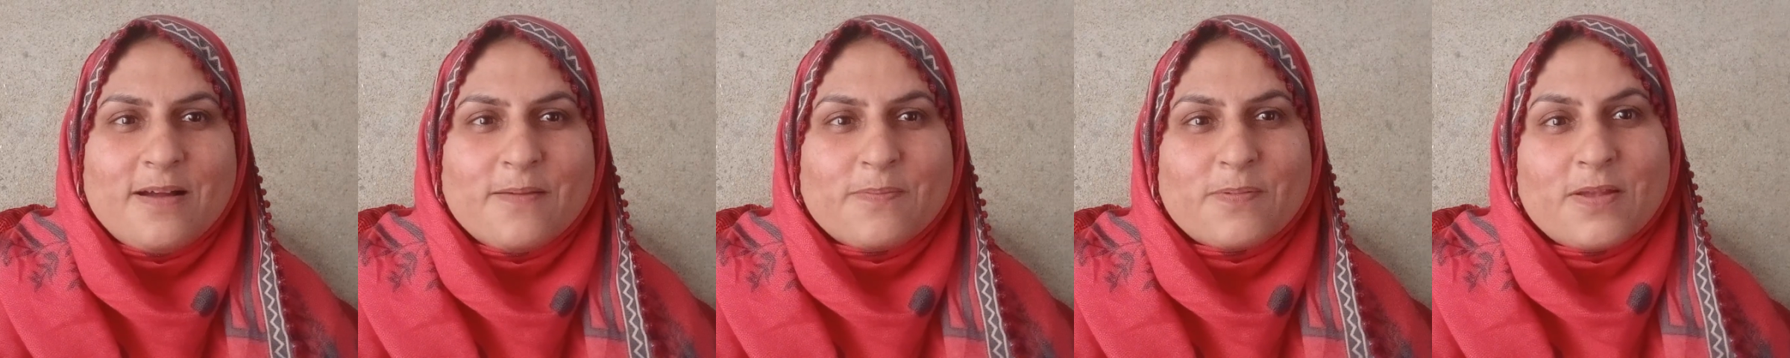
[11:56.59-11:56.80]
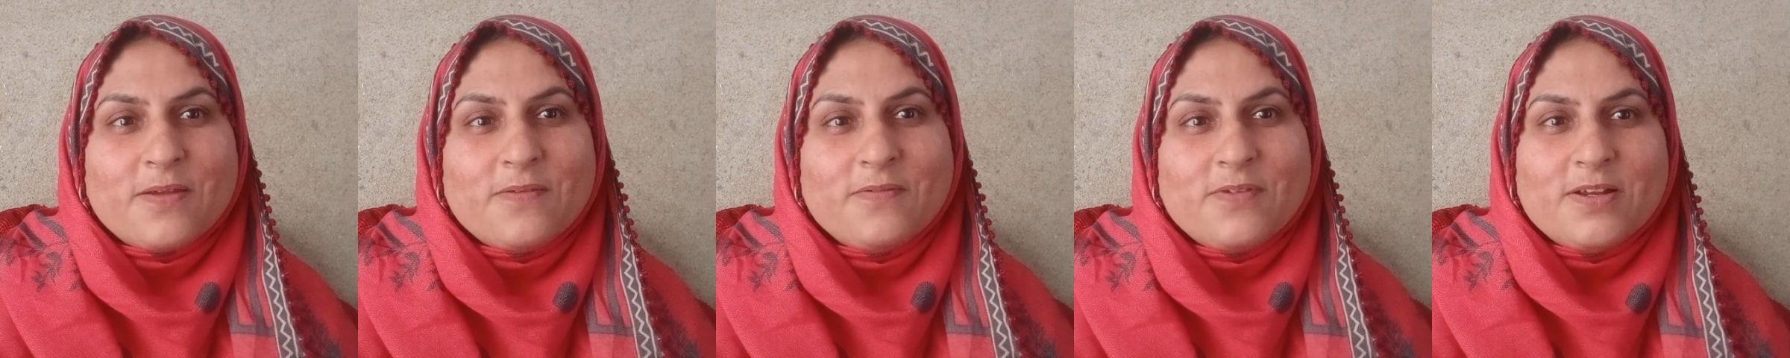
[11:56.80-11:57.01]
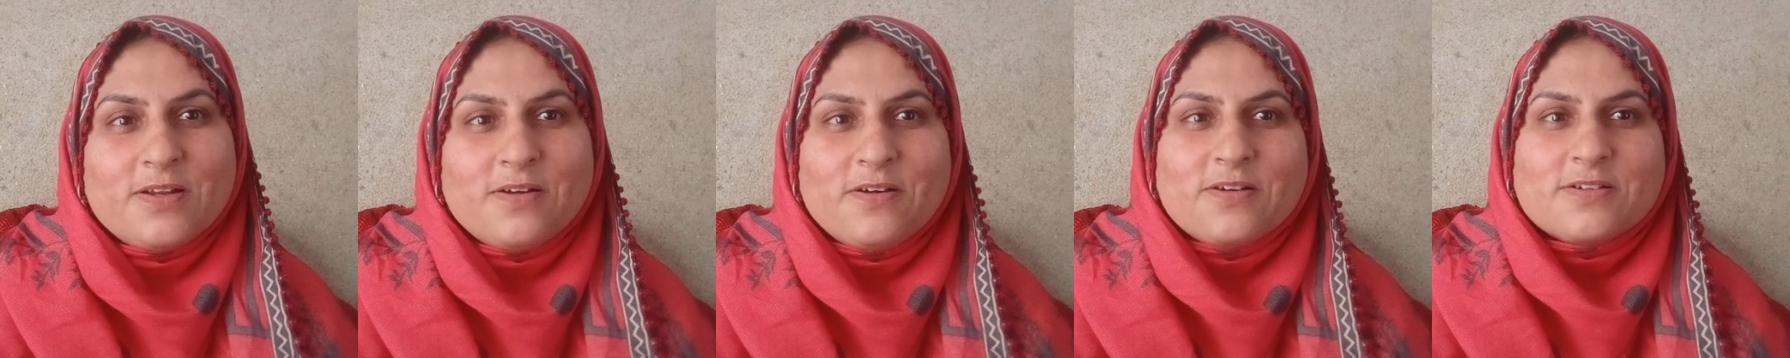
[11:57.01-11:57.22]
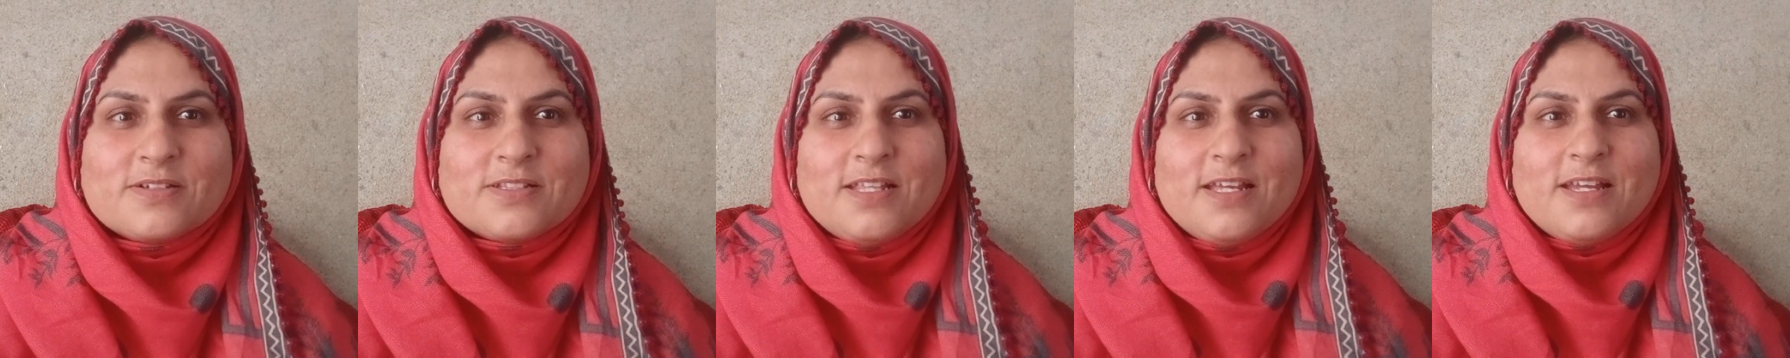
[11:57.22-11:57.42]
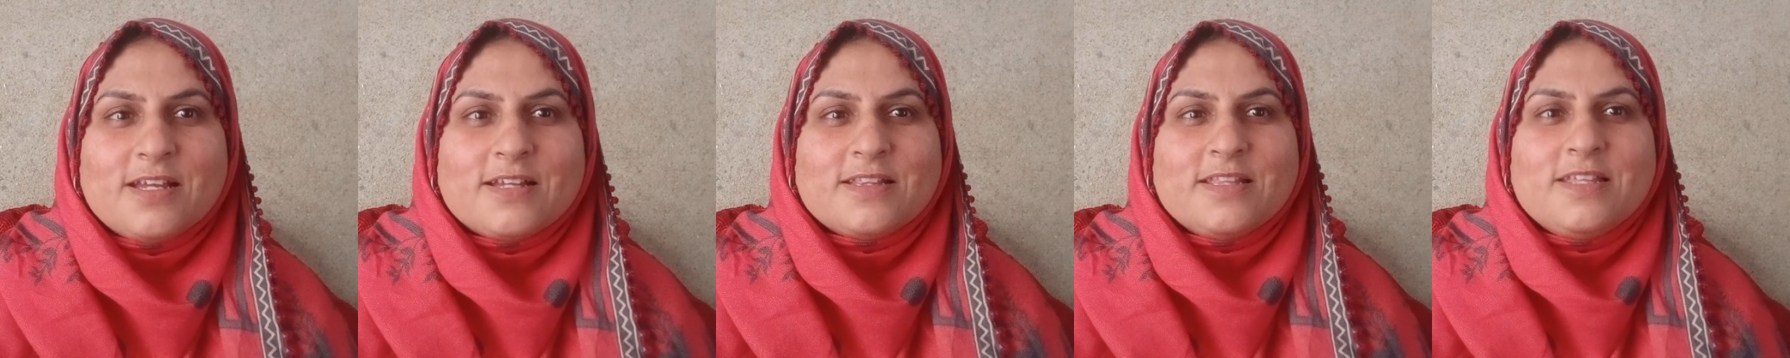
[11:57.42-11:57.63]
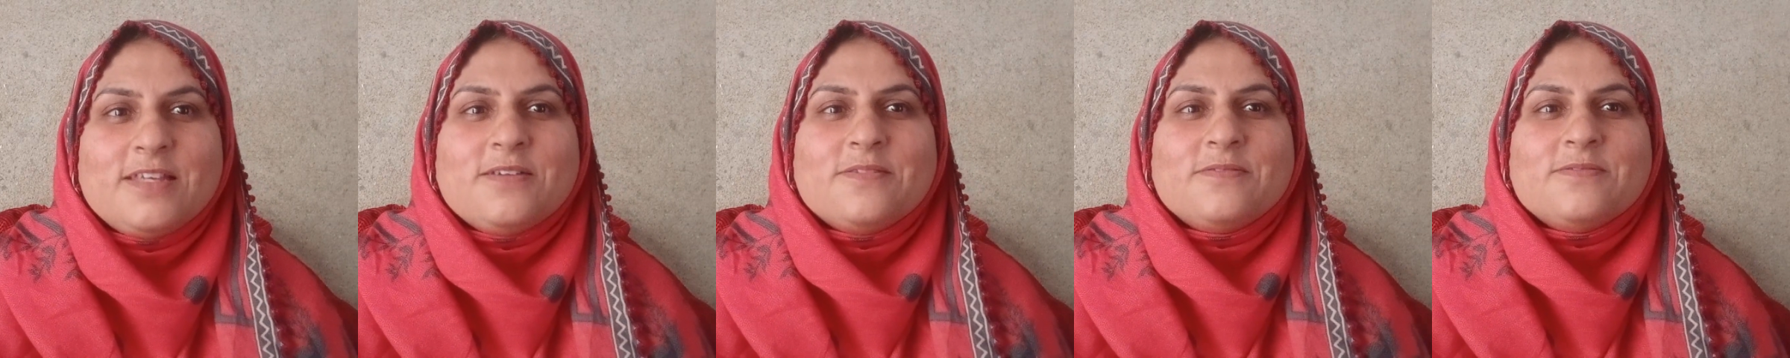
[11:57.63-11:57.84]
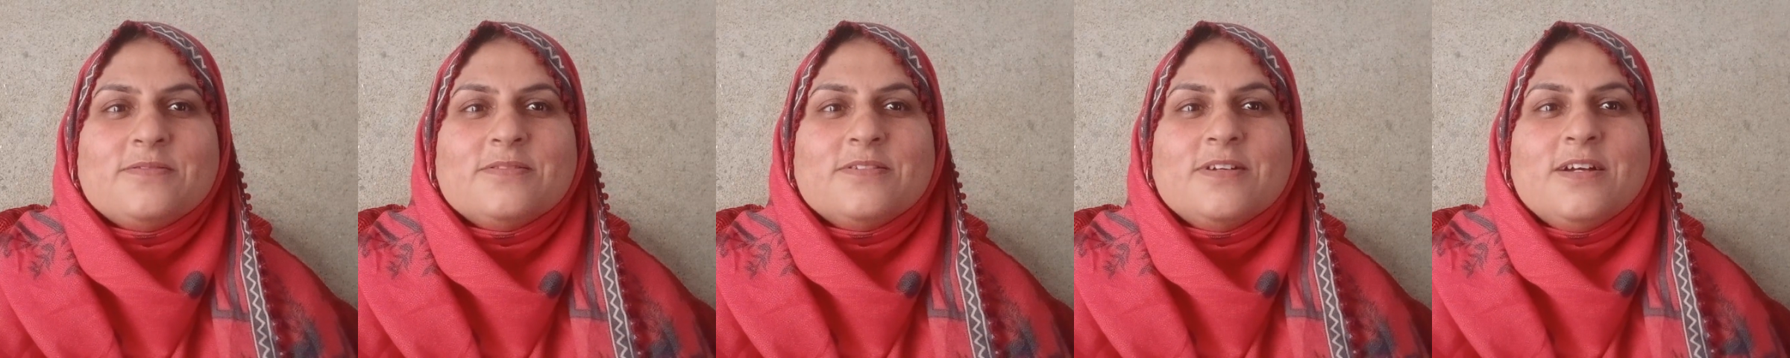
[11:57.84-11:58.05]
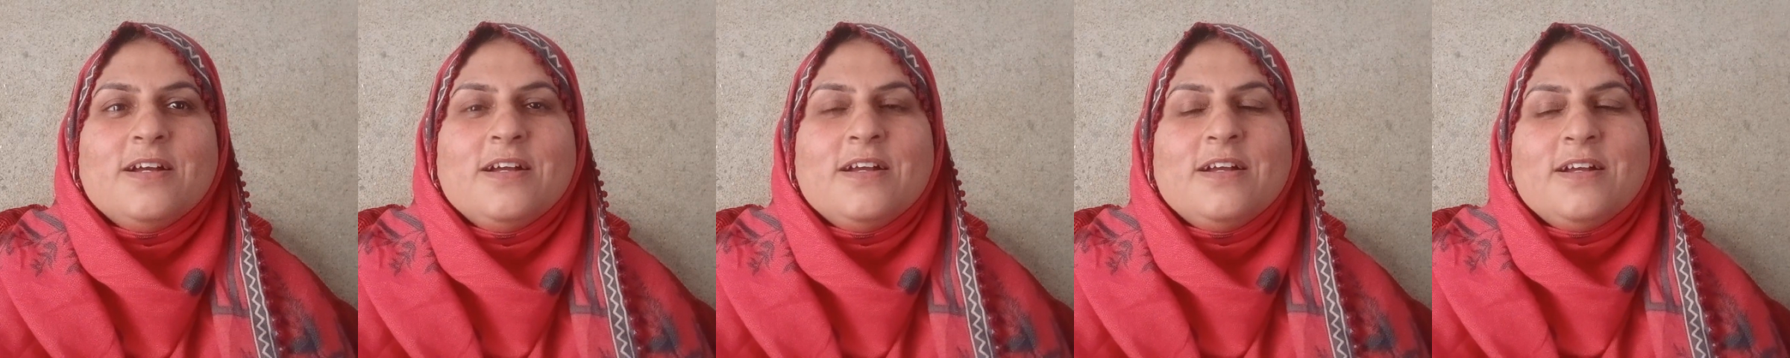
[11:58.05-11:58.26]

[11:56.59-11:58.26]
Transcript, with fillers: आपके ब्लॉग देखती हूँ